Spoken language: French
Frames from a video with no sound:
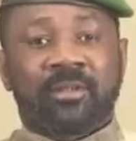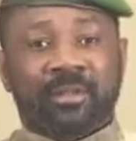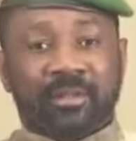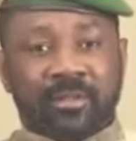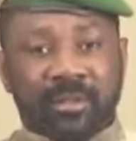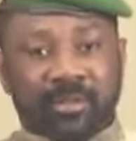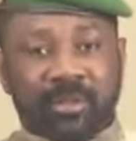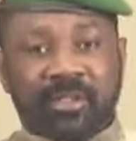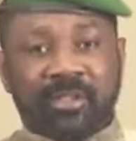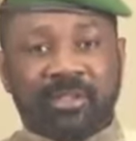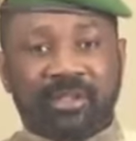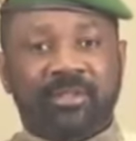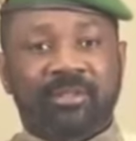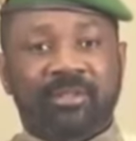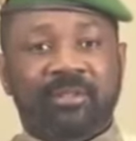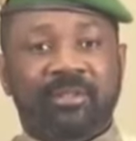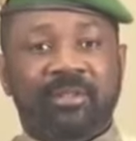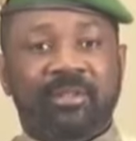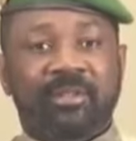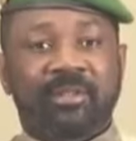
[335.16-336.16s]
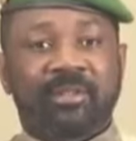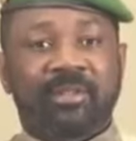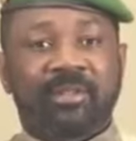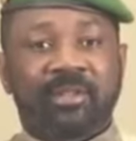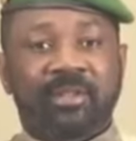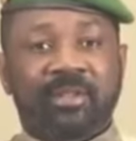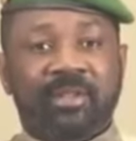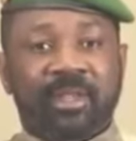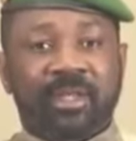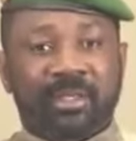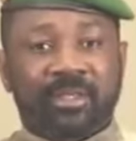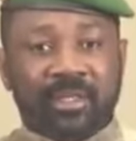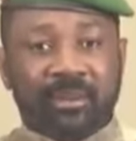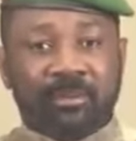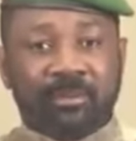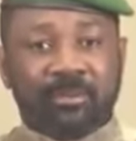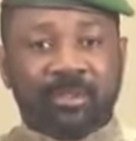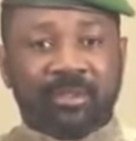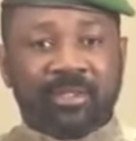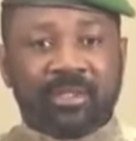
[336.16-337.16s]
Cependant, il
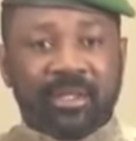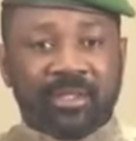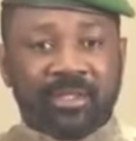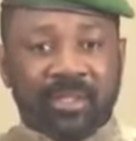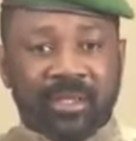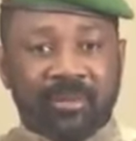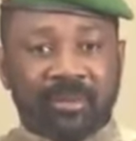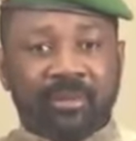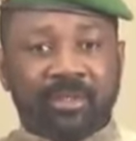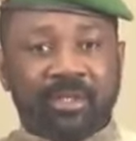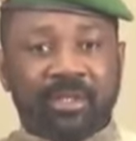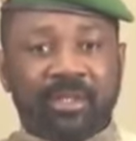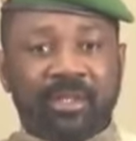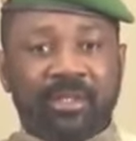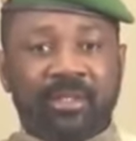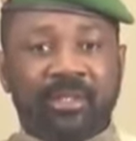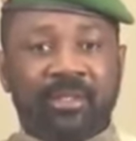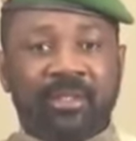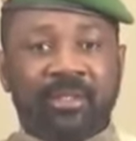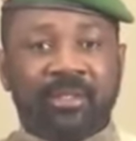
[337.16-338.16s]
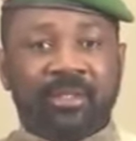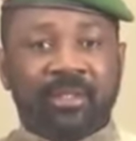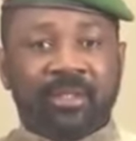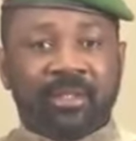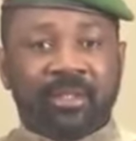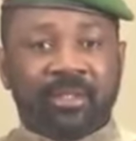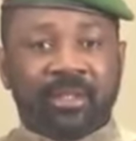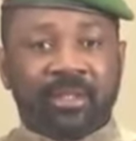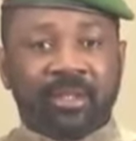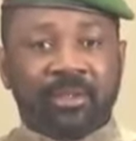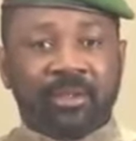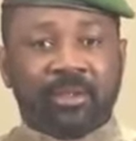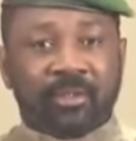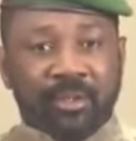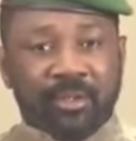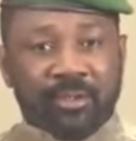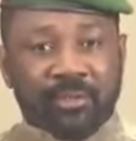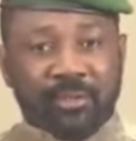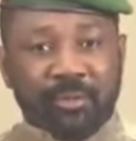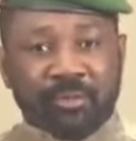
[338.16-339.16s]
est important de rappeler que
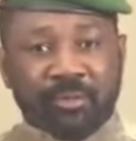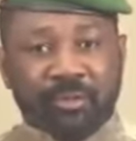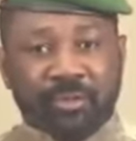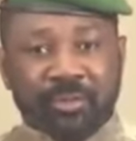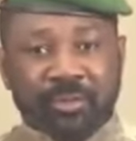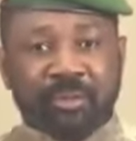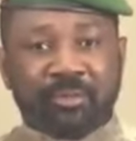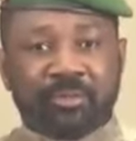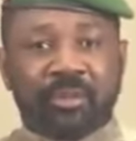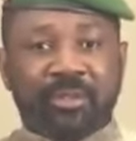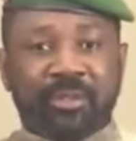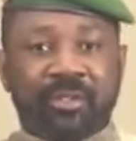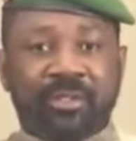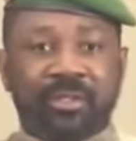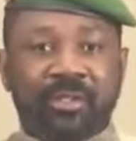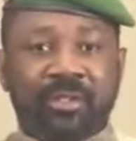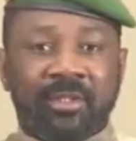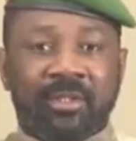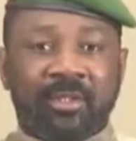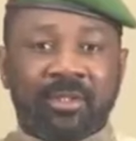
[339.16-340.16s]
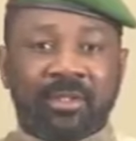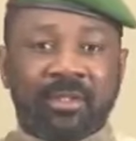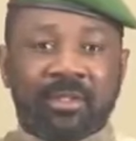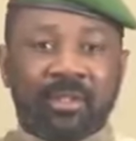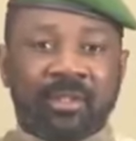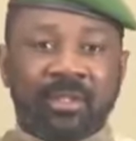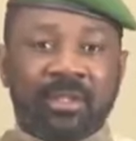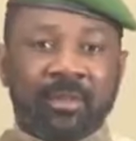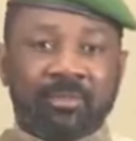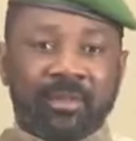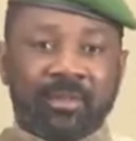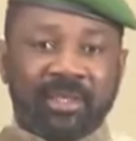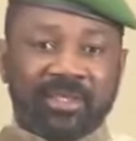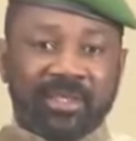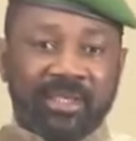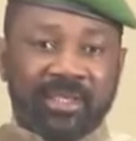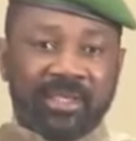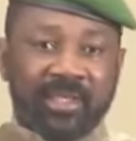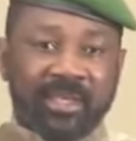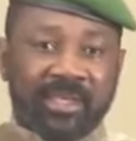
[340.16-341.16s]
notre économie subit
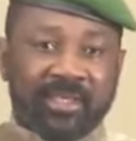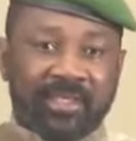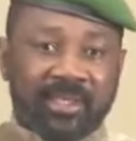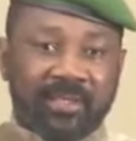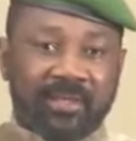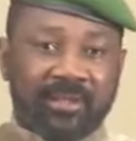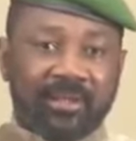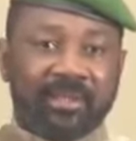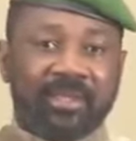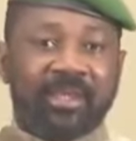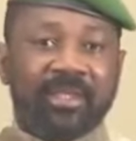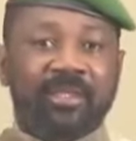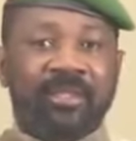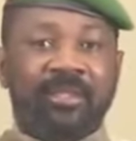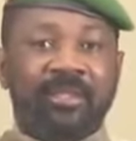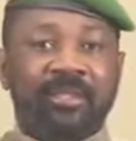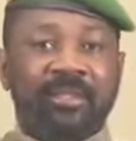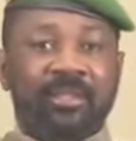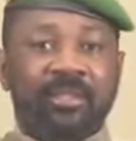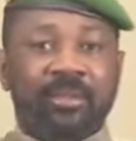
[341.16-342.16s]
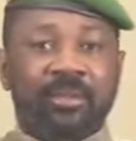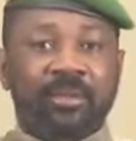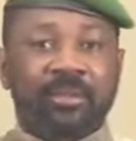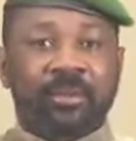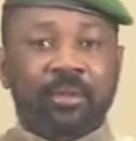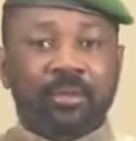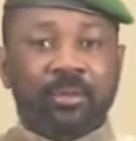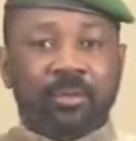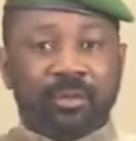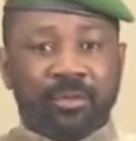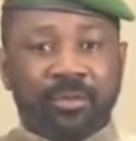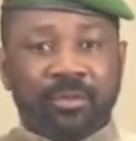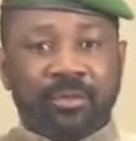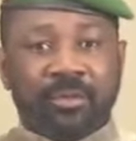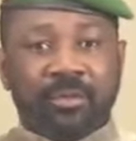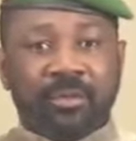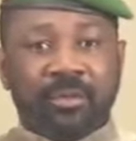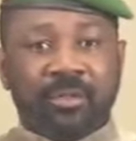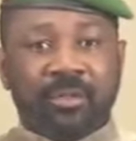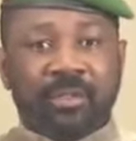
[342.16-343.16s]
l'impact des crises sécuritaires qui ont
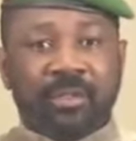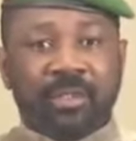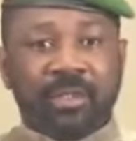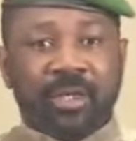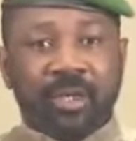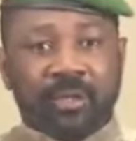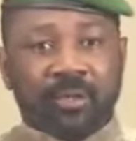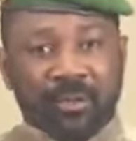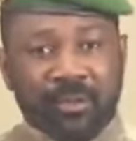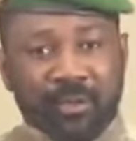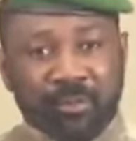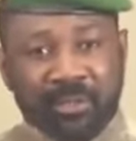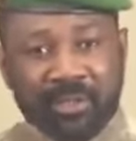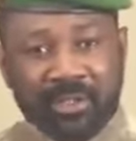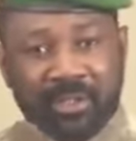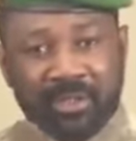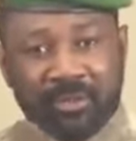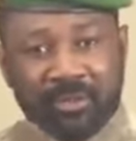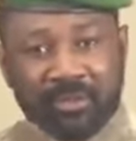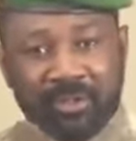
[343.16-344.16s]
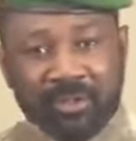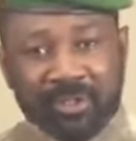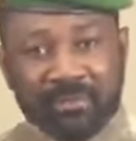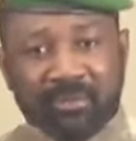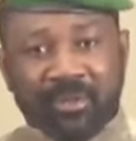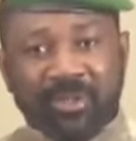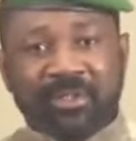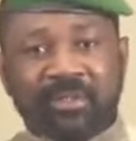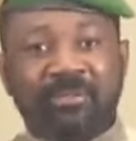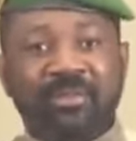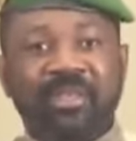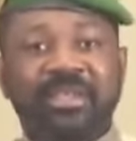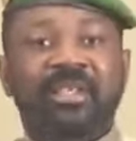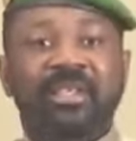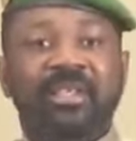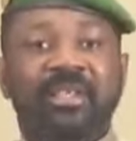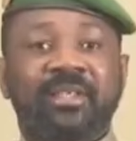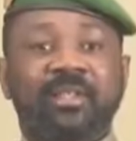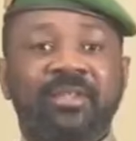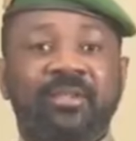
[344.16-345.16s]
conduit à l'augmentation des dépenses
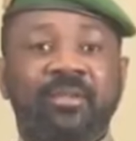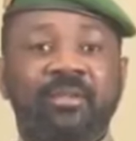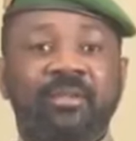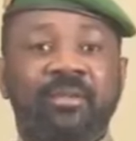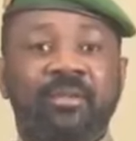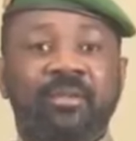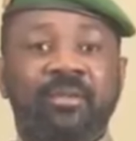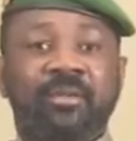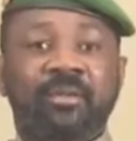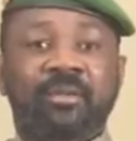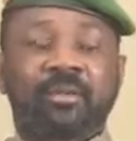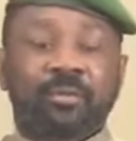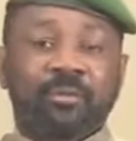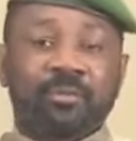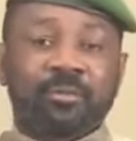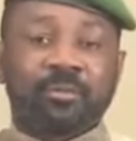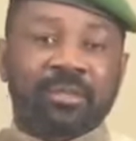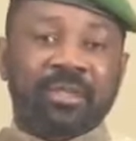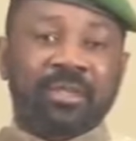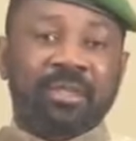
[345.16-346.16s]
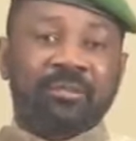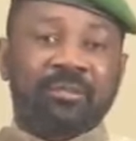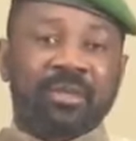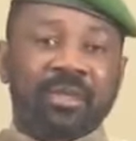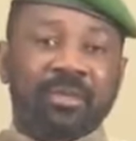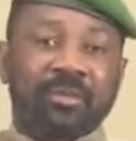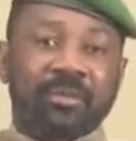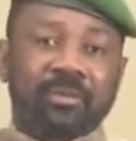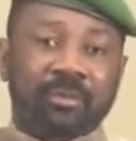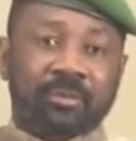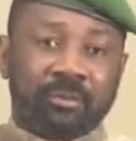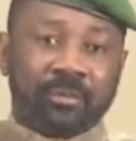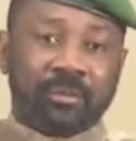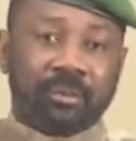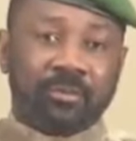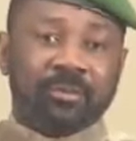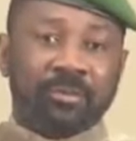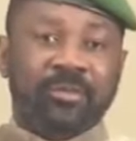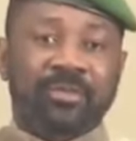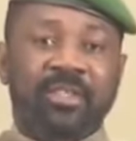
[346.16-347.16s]
militaires au détriment
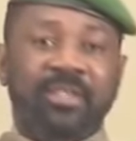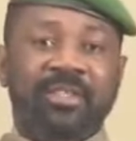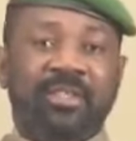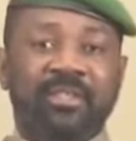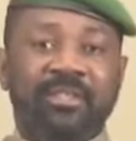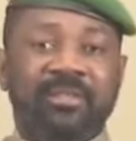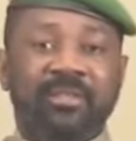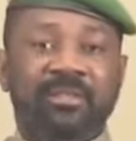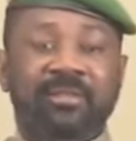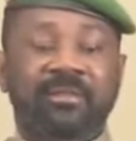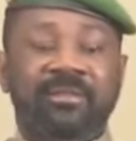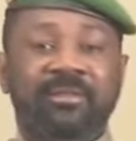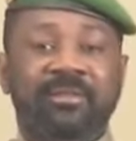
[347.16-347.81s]
d'autres secteurs.